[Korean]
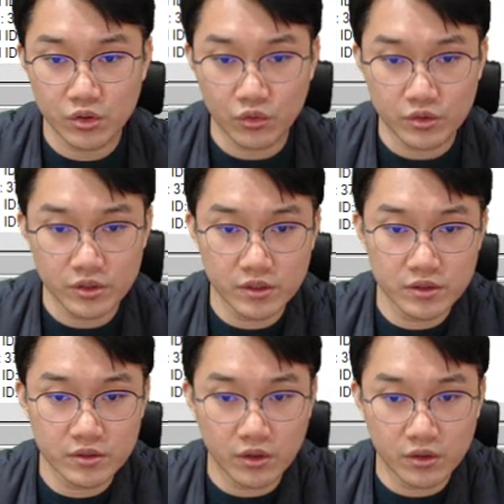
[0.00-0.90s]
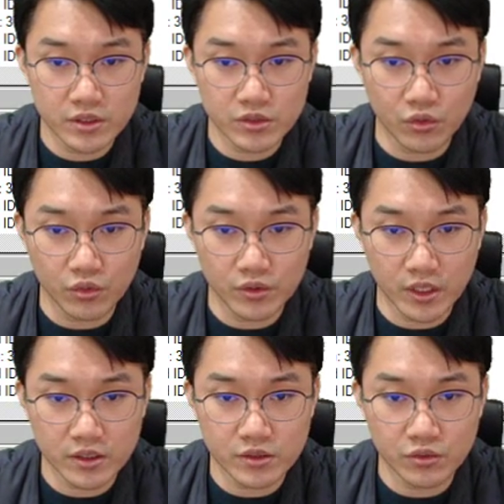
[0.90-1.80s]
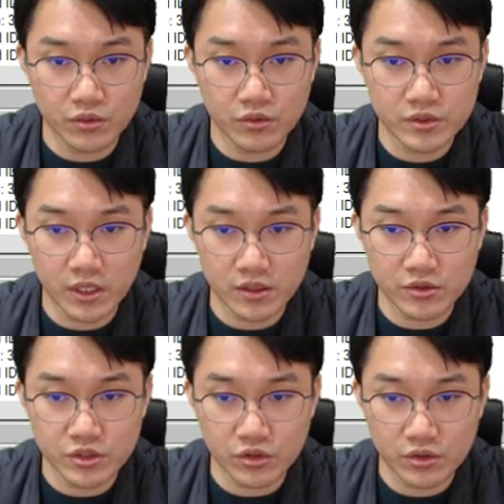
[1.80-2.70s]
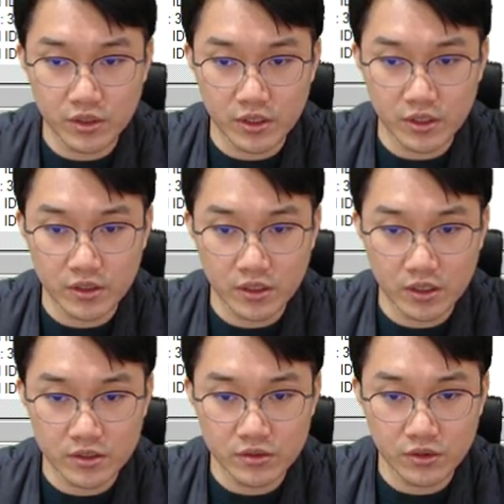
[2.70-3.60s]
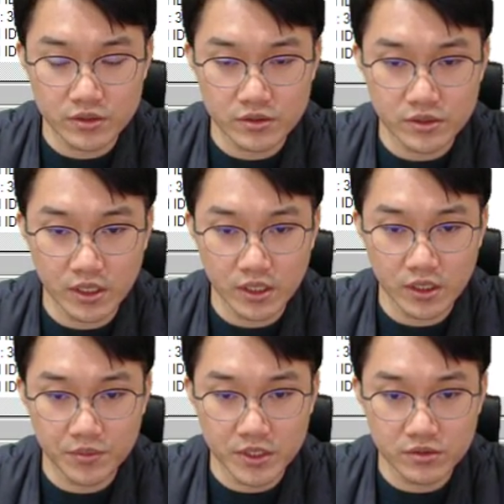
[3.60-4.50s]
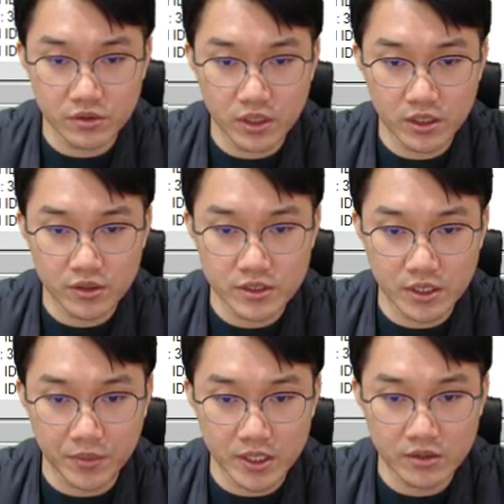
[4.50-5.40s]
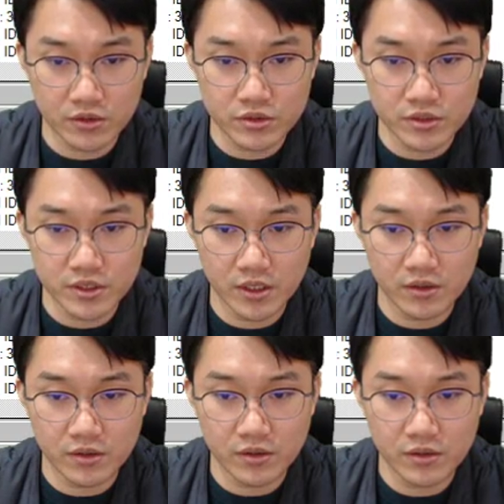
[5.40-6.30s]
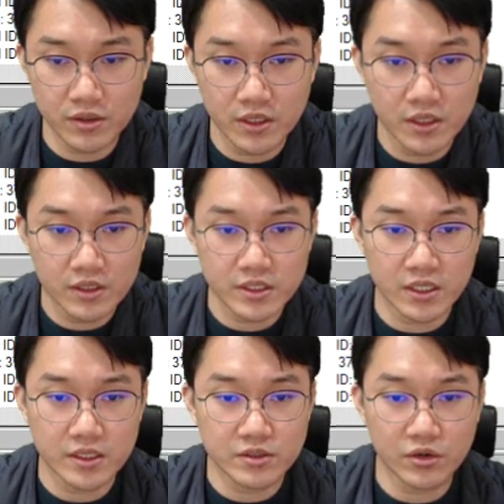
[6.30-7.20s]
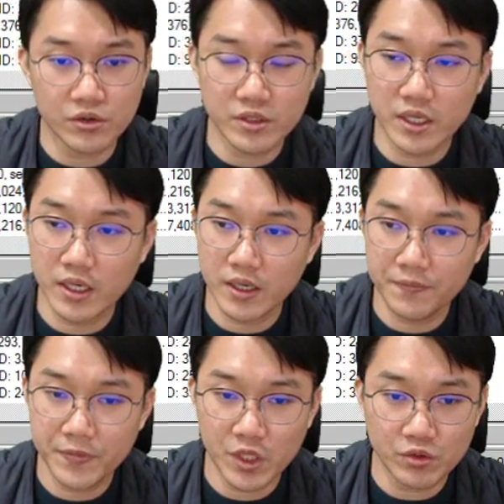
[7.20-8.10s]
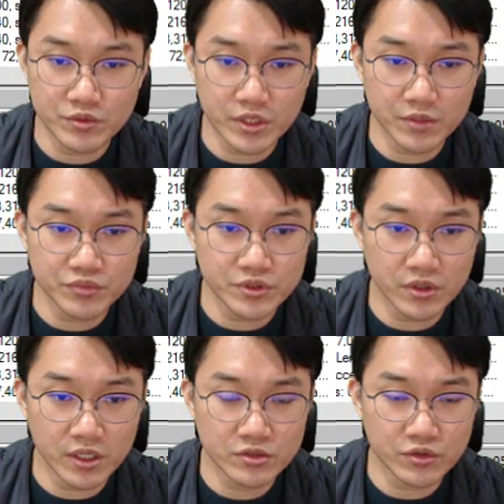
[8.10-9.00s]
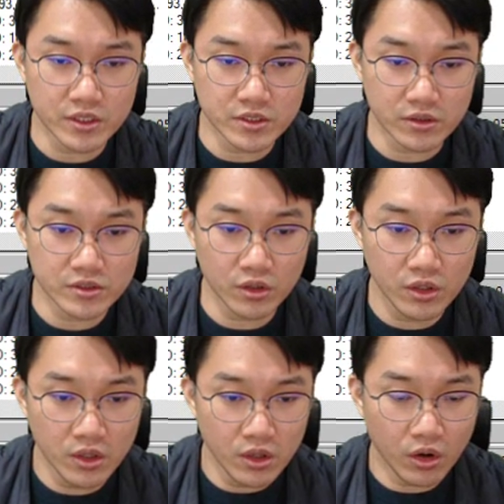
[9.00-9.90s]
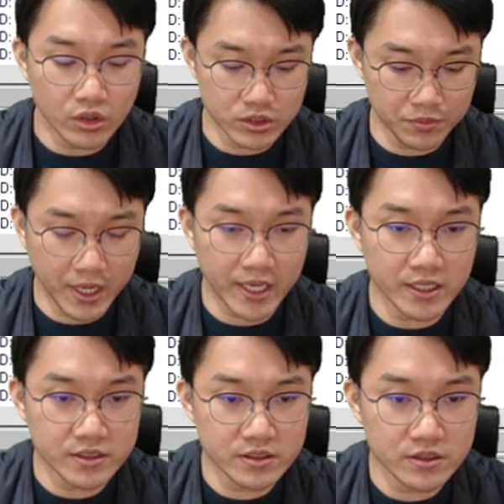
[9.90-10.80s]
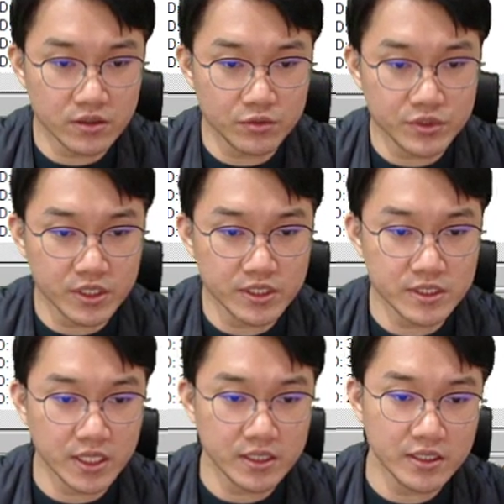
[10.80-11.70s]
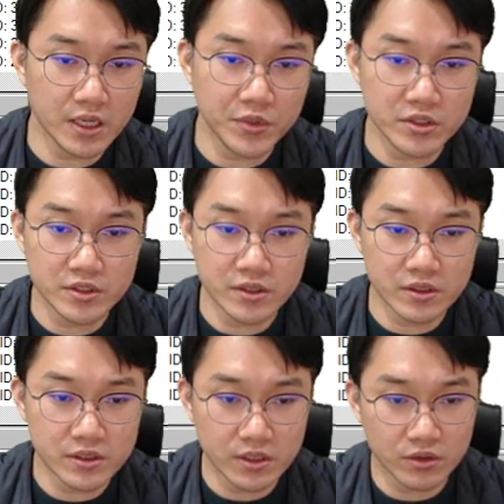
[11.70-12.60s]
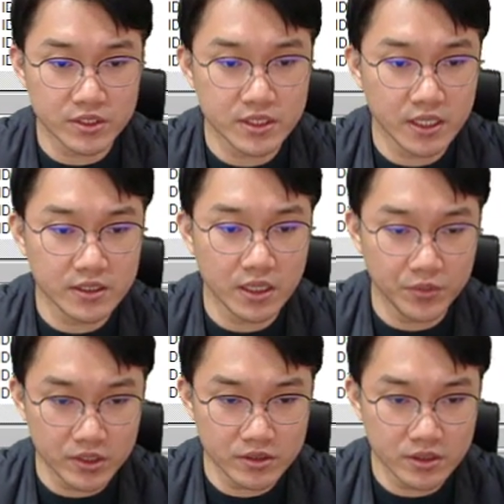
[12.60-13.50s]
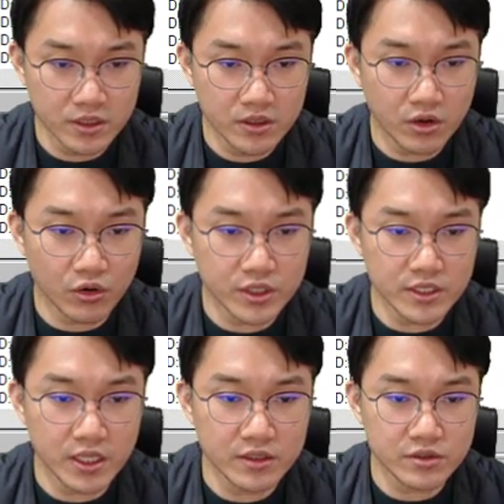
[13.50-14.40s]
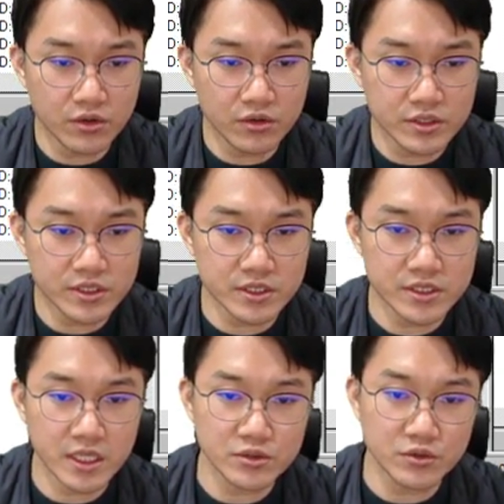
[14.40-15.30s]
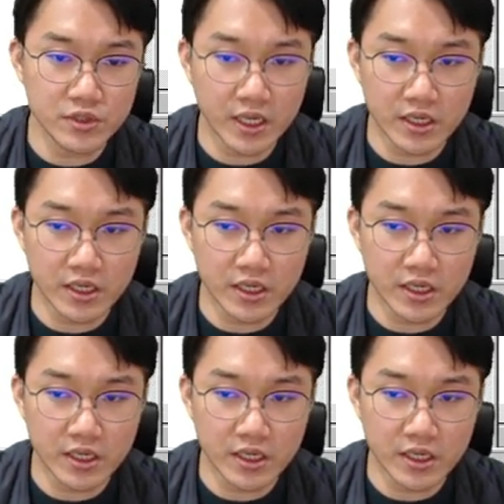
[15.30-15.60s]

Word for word: 이거를 어, 끄고 예, 끄고 다 껐죠 예, 다끈 것 같은데 필터가 굉장히 많이 걸어져 있네요 자 그래서 이렇게 여러분들이 분석을 할 수가 있어요 그래서 어떤 파일들을 여러분들이 실행을 하면은 여, 어, 실행을 하면은 거기에 대해서 실시간으로